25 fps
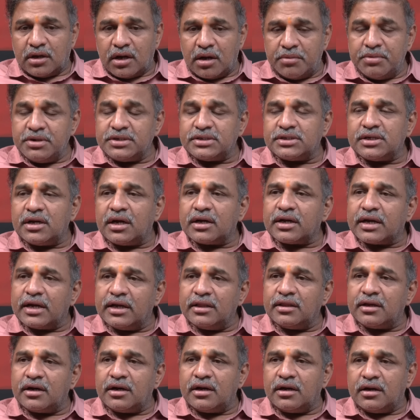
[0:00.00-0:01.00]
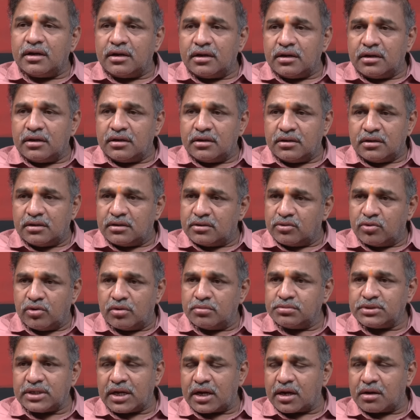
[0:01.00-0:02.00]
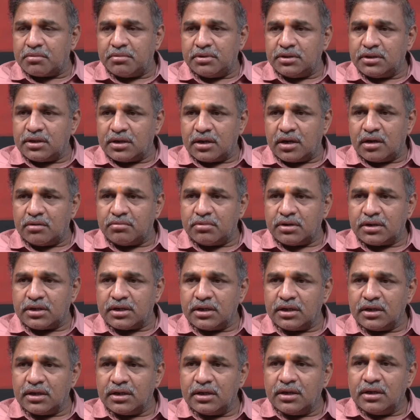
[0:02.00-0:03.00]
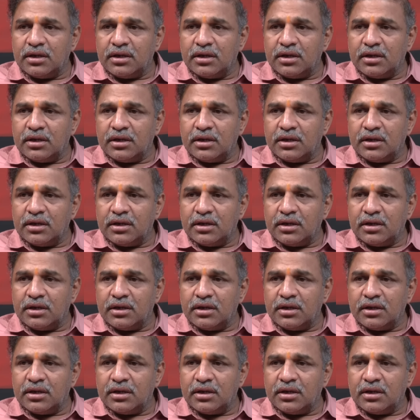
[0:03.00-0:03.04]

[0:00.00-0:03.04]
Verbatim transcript: అమిత్ షా కేంద్ర హోంశాఖ మంత్రి కాబట్టి